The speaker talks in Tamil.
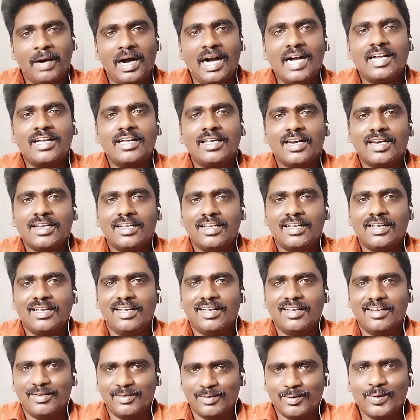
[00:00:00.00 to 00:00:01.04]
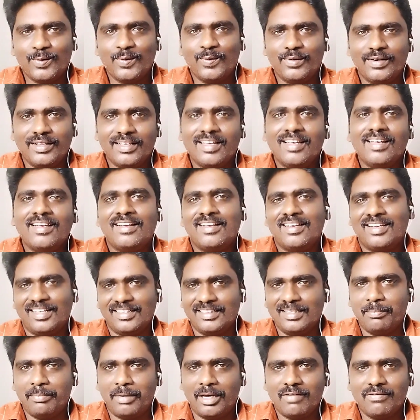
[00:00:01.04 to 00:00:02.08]
பார்க்குற உங்களுடைய
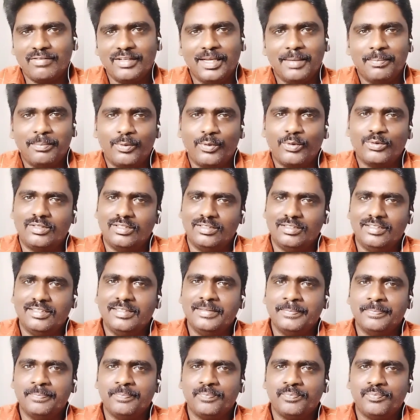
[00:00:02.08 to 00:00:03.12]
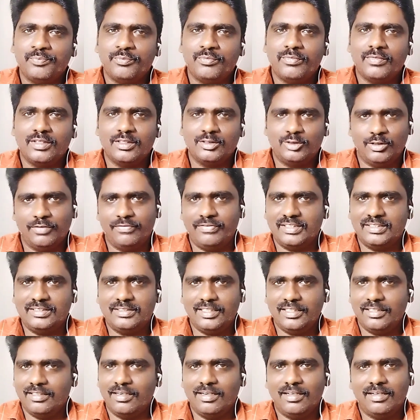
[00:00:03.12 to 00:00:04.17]
அந்த பார்வையை பொறுத்தது ஸோ
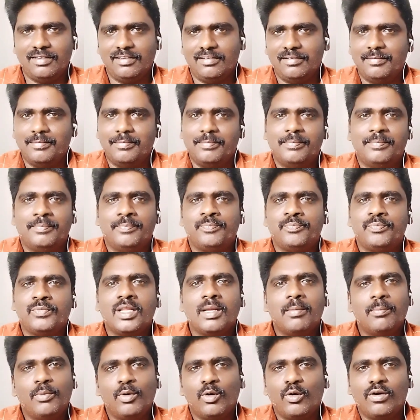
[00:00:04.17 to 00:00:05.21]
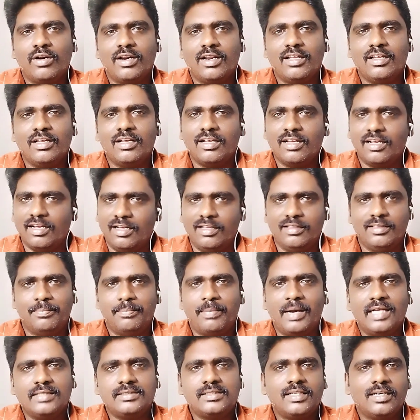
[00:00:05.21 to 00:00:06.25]
ஃபஸ்ட்டு இதை நான் போடுறேன் அதை
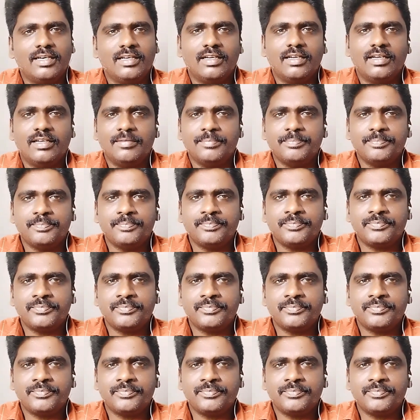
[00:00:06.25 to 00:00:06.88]
பார்த்துருங்க